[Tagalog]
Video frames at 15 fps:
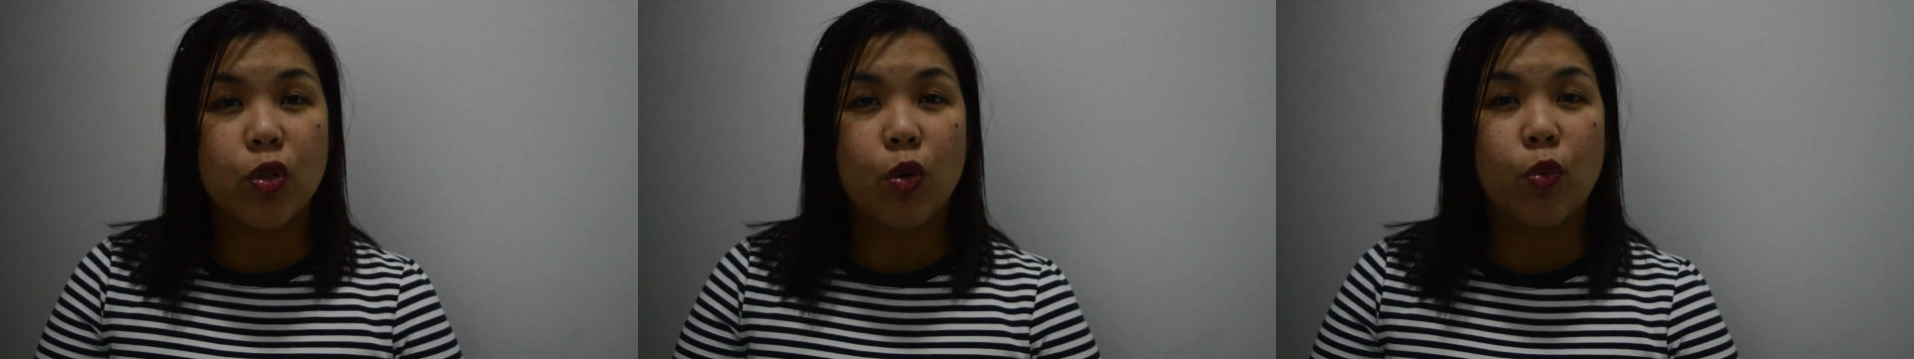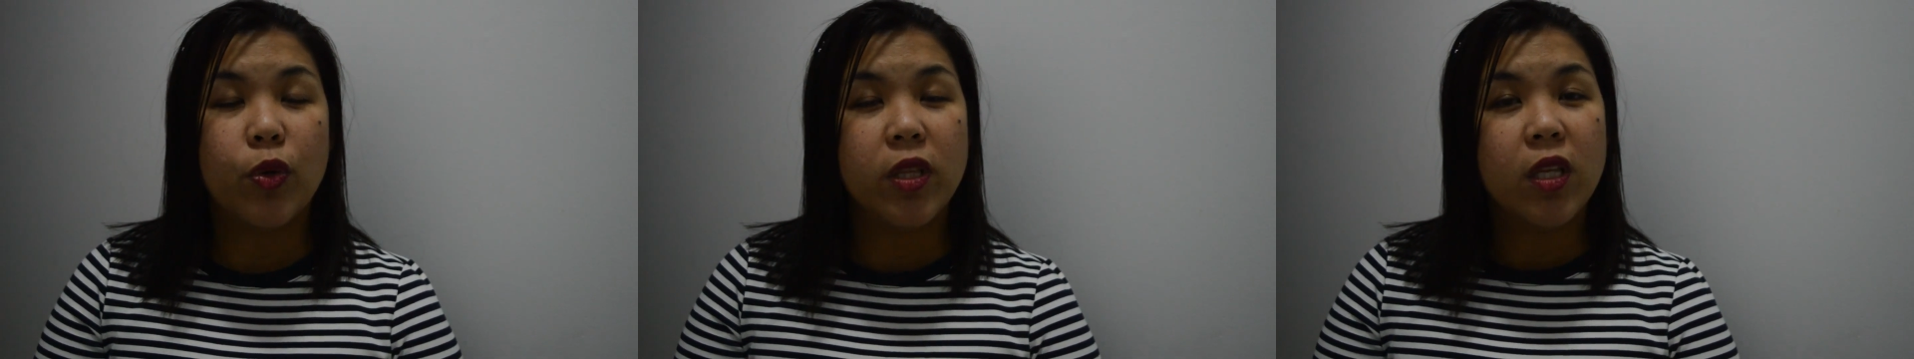
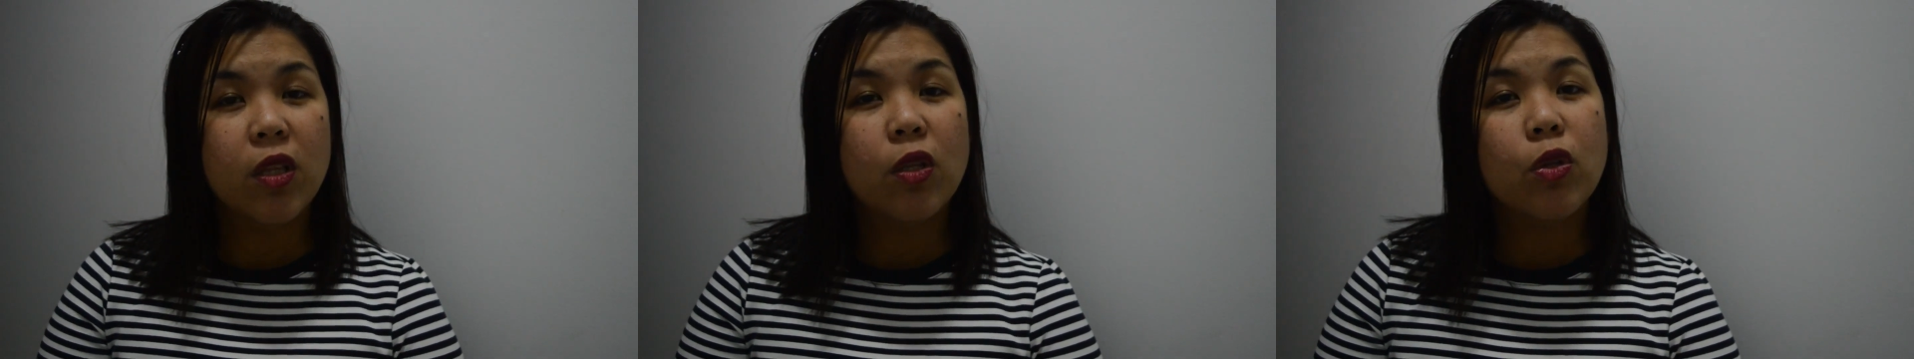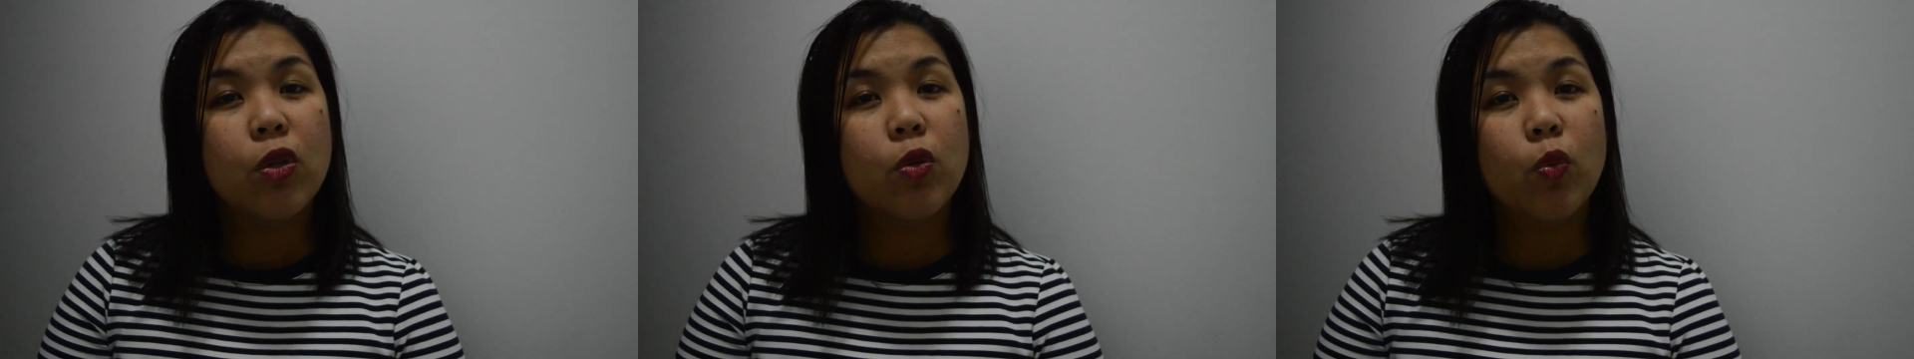So, within
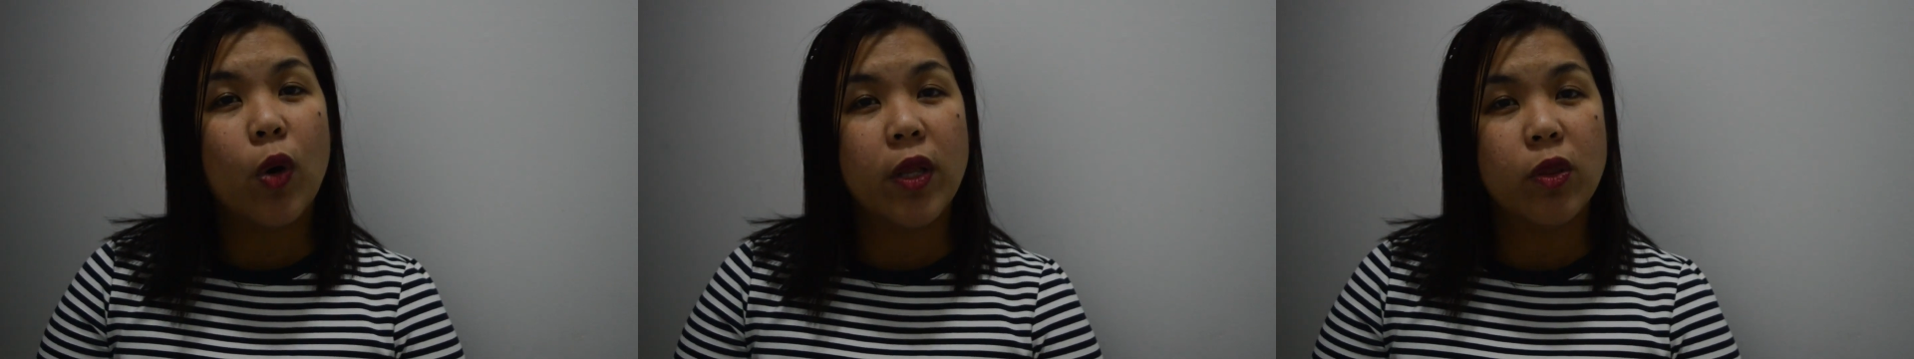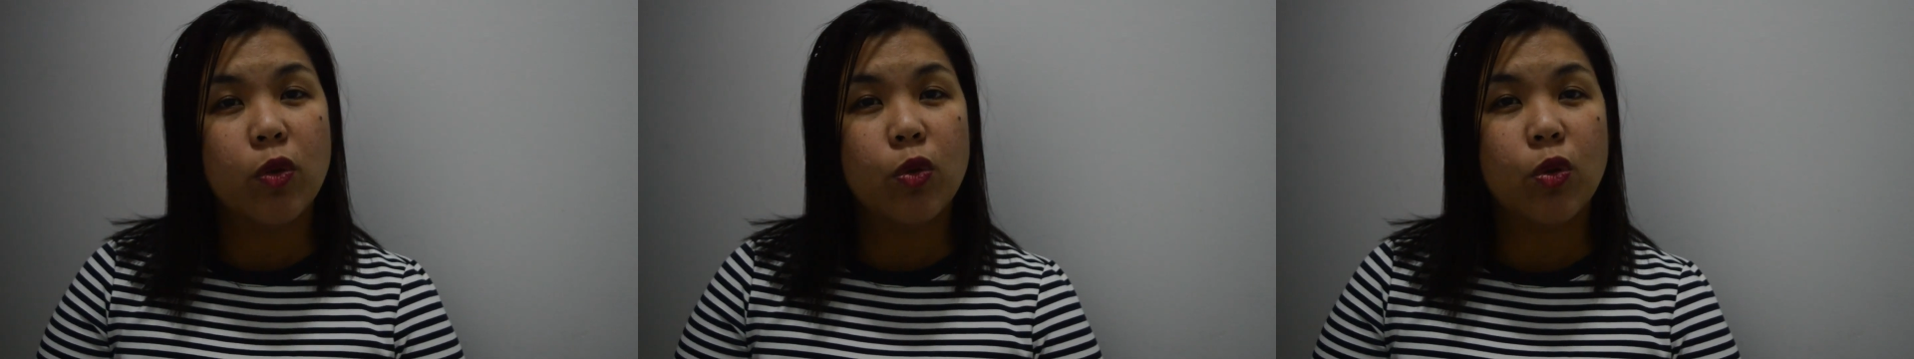the
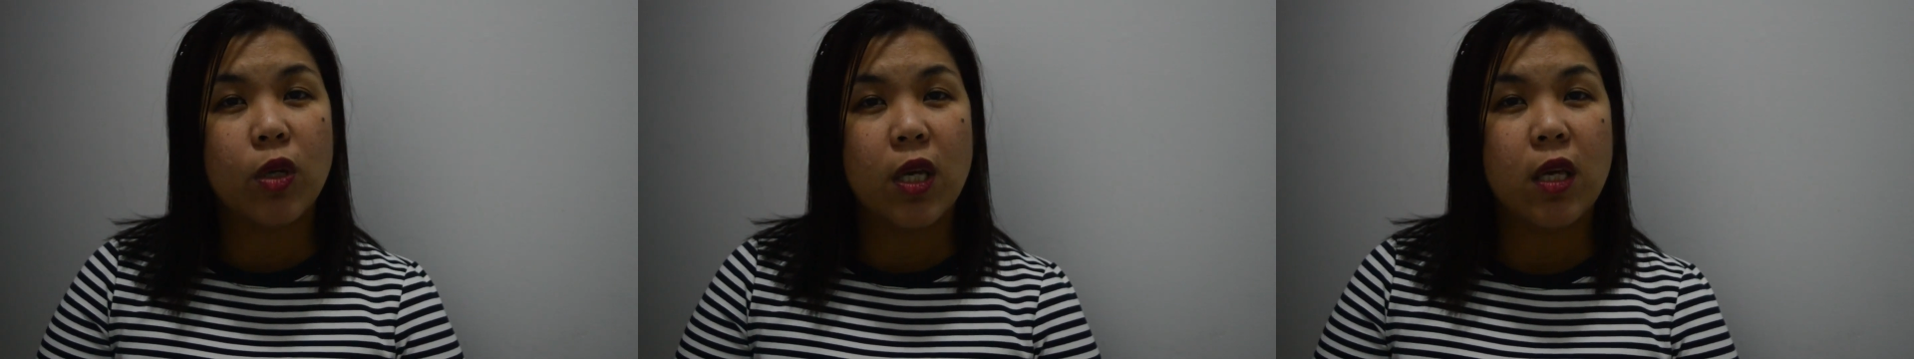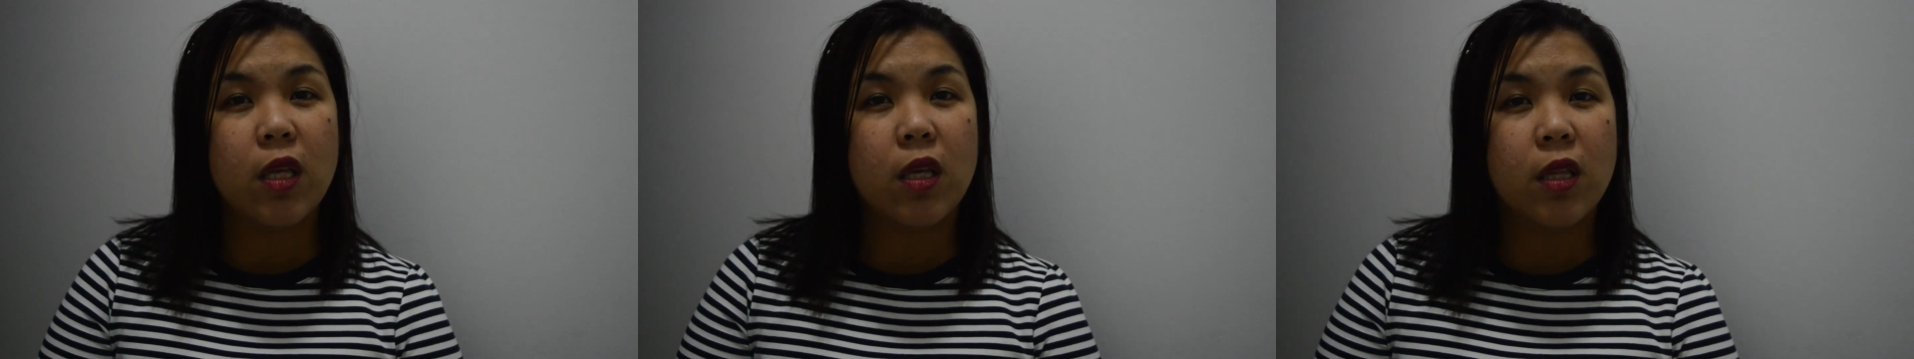1 to
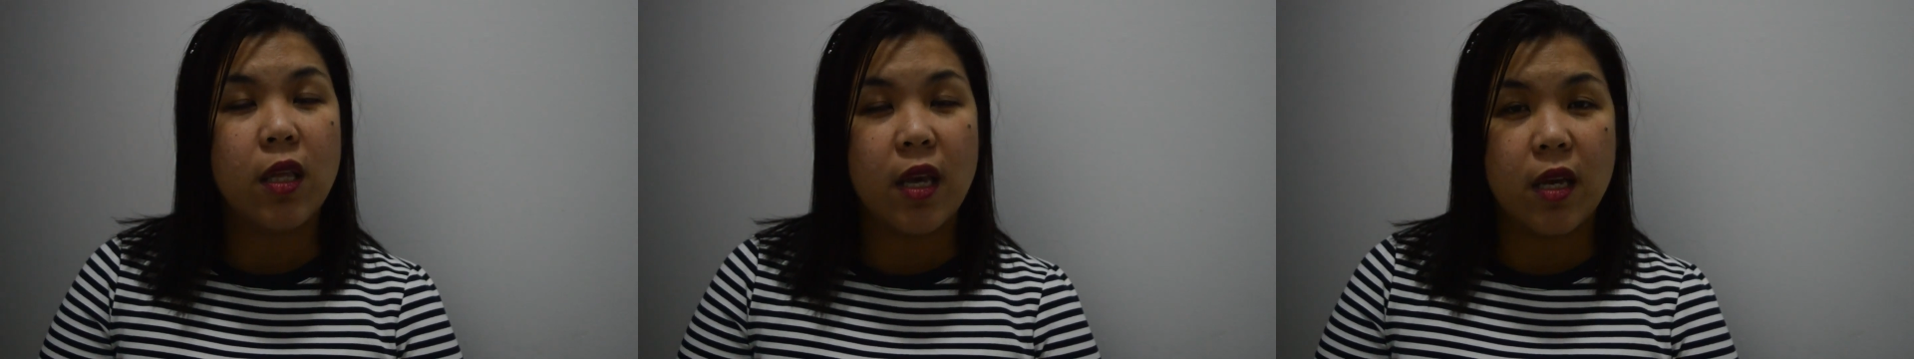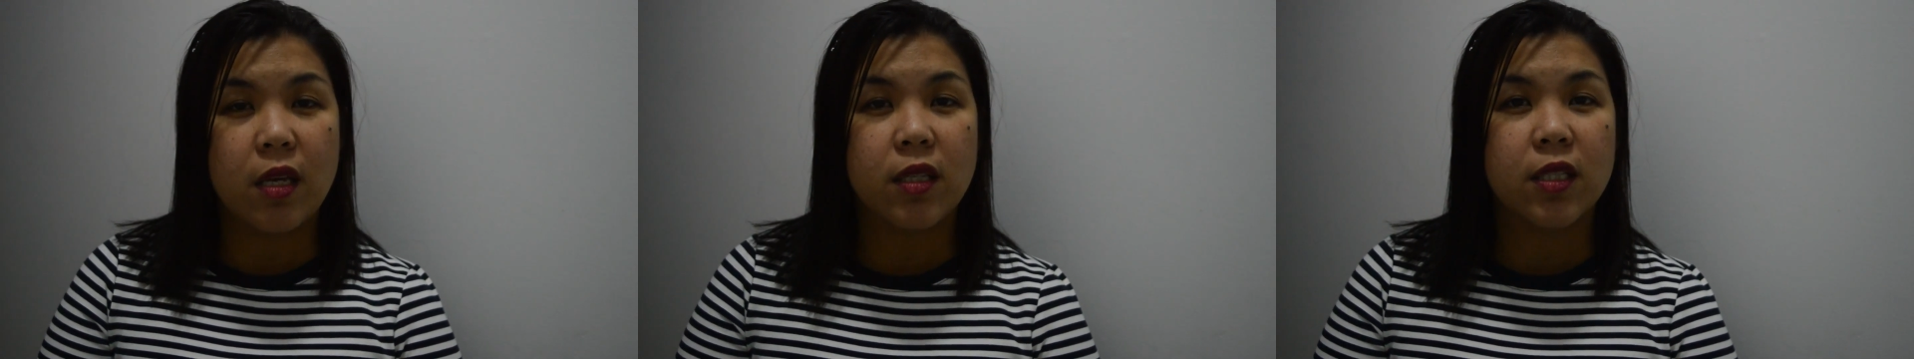3
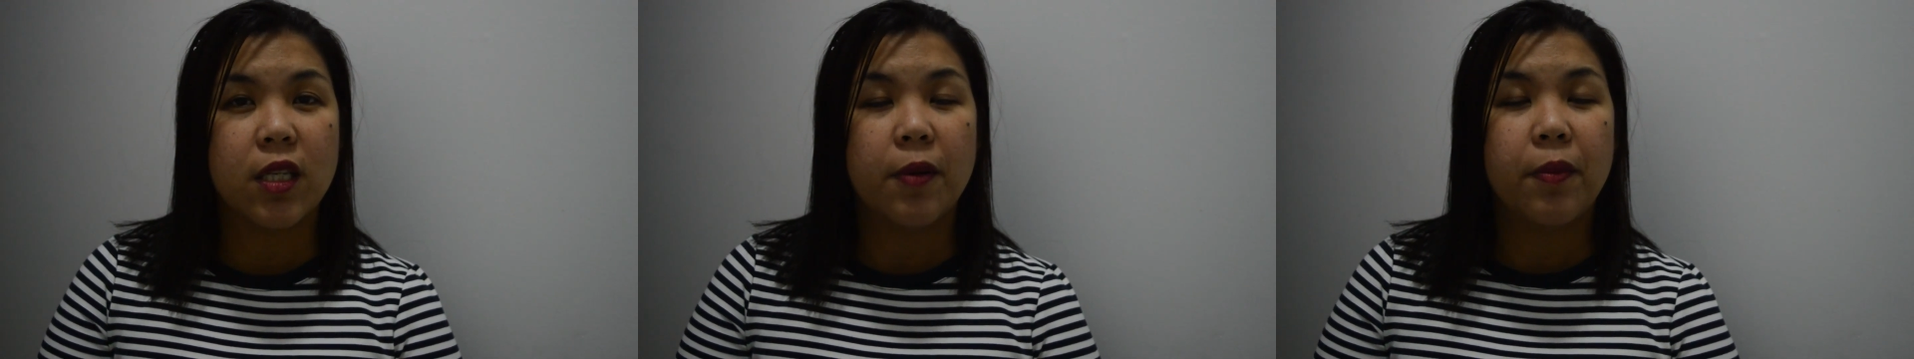days,